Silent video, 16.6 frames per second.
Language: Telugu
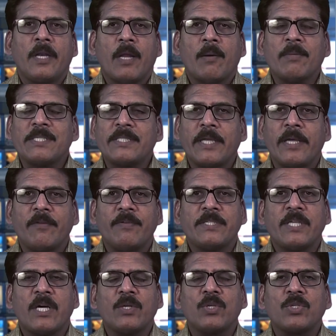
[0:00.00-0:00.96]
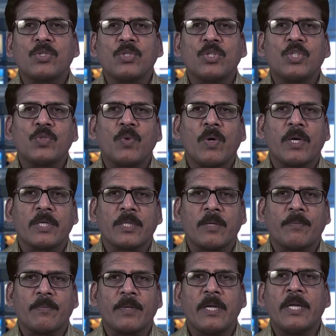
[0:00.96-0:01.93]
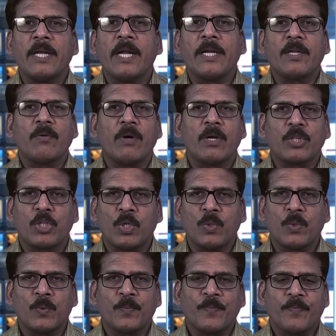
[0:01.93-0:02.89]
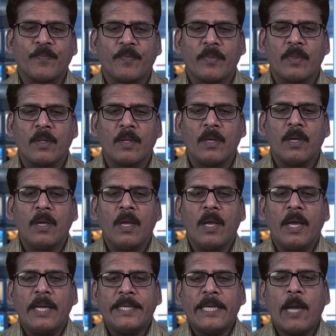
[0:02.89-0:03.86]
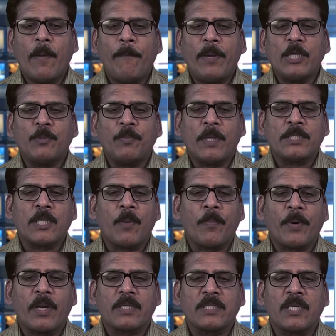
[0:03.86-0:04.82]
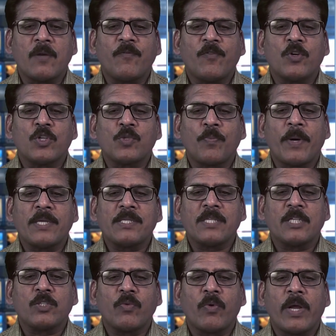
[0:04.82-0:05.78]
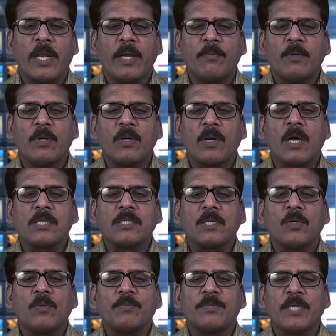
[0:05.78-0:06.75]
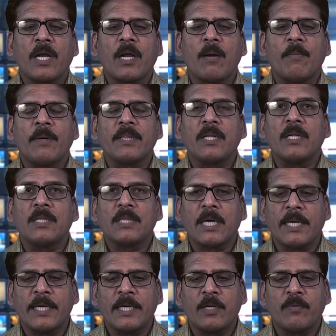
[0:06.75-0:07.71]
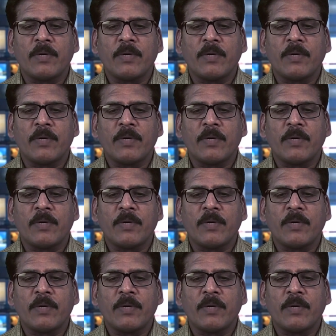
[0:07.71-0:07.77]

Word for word: నమస్తే విజన్ కు స్వాగతం ఈనాటి వార్తలు ఏపీ స్పెషల్ ప్రొడక్షన్ ఫోర్స్పై సచివాలయంలో రాష్ట్ర హోంశాఖ మంత్రి తానేటి